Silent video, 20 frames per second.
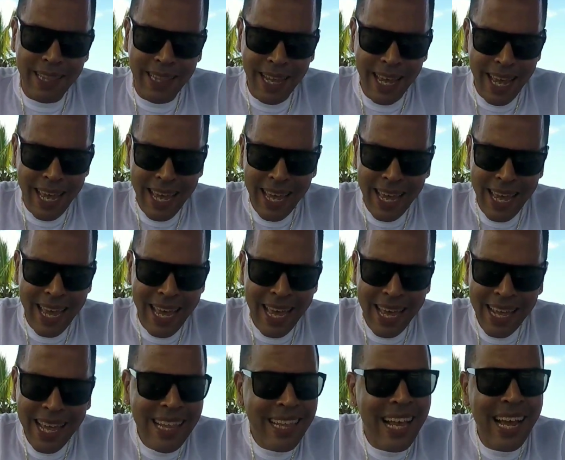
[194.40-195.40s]

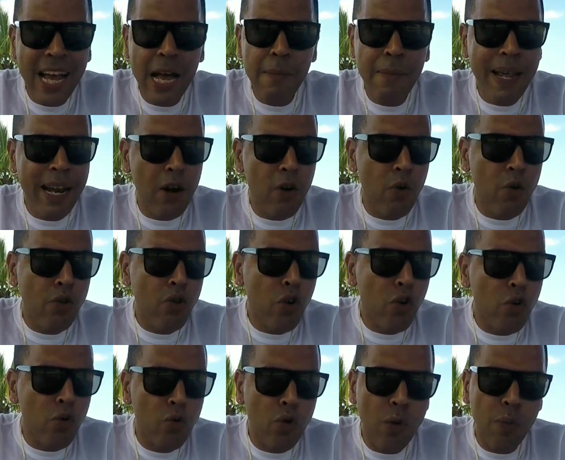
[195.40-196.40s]
de esta cámara lo
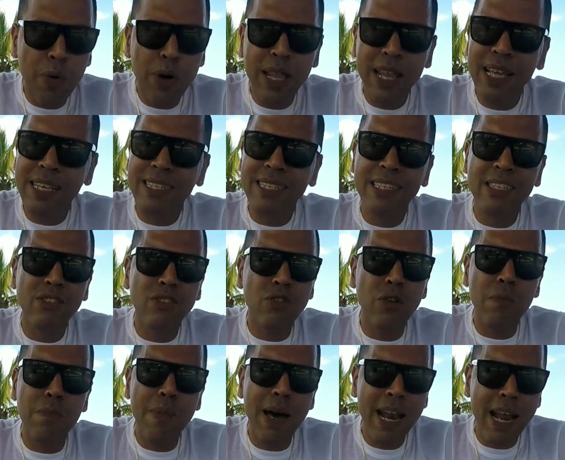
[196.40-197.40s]
único que uno puede decir
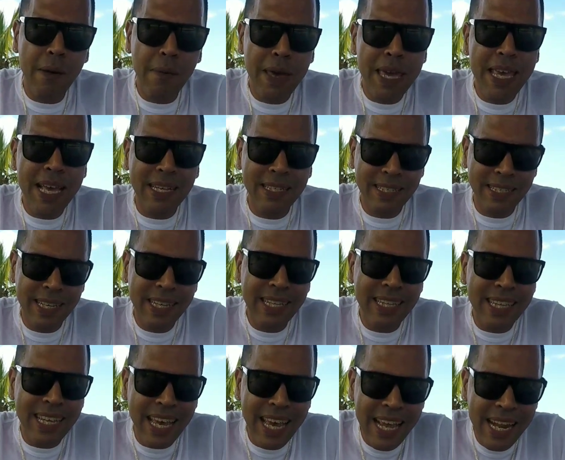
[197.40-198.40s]
son maravillas sí
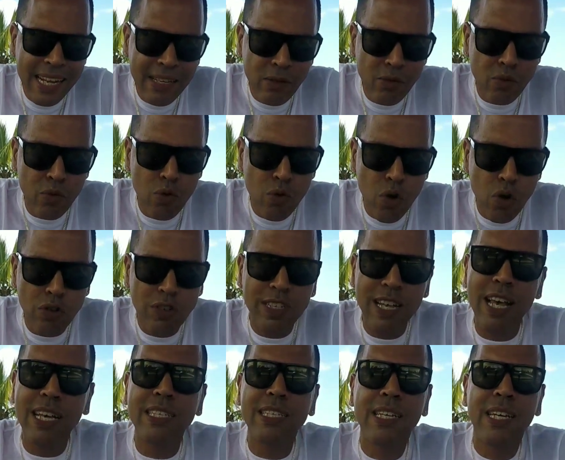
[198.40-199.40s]
tiene sus
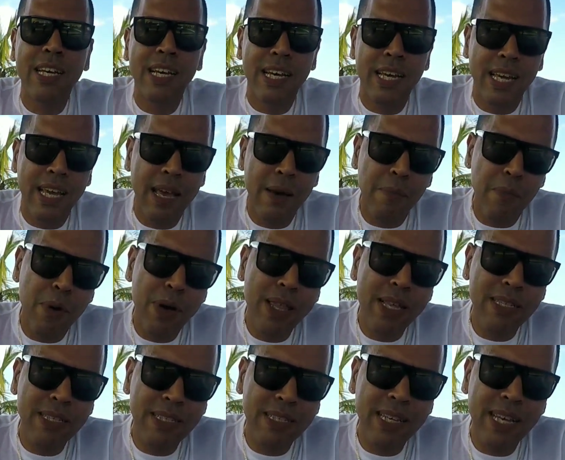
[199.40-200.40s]
cosas que
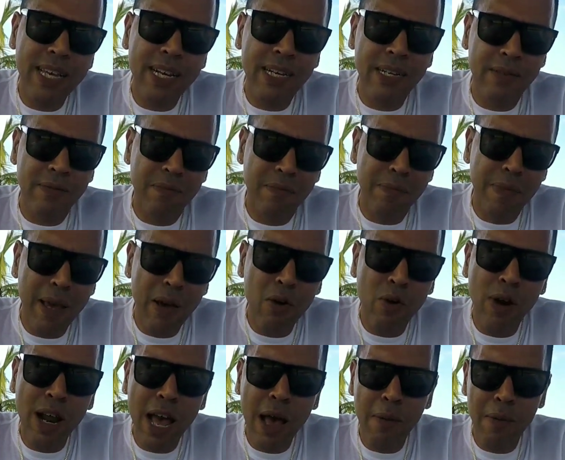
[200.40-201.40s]
pueden ser
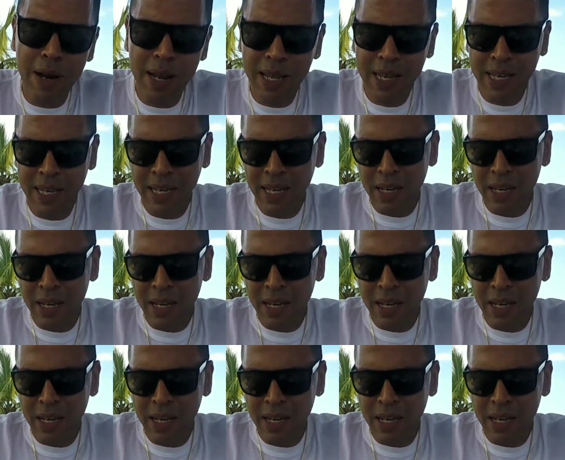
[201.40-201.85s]
mejorables.